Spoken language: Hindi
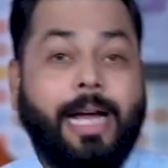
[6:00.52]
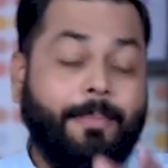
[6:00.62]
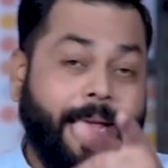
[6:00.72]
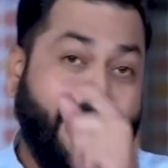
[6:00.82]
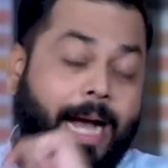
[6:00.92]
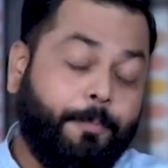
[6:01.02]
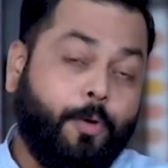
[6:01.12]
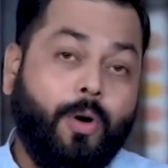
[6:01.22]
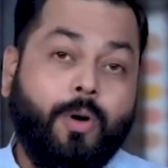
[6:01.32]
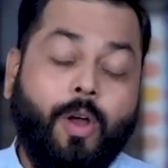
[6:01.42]
कल मैंने
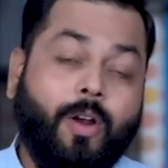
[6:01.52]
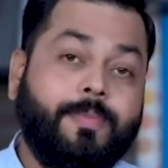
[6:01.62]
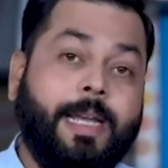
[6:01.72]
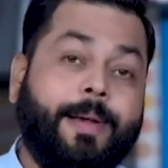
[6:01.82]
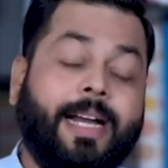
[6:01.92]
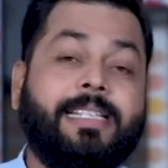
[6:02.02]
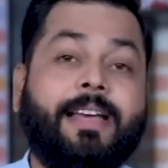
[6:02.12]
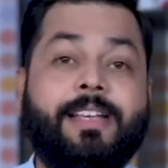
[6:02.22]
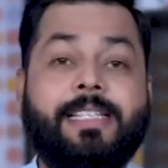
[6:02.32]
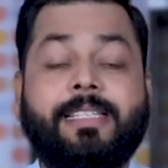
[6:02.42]
आपको कॉलकॉम स्नैपड्रैगन
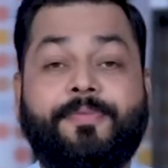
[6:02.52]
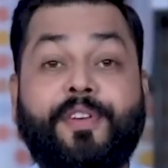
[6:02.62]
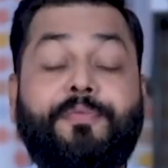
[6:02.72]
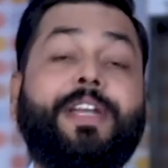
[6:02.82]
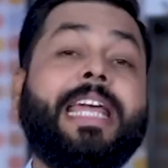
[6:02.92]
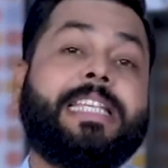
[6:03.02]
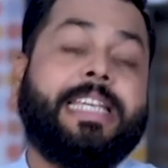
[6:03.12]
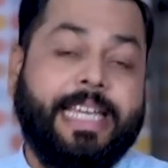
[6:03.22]
750G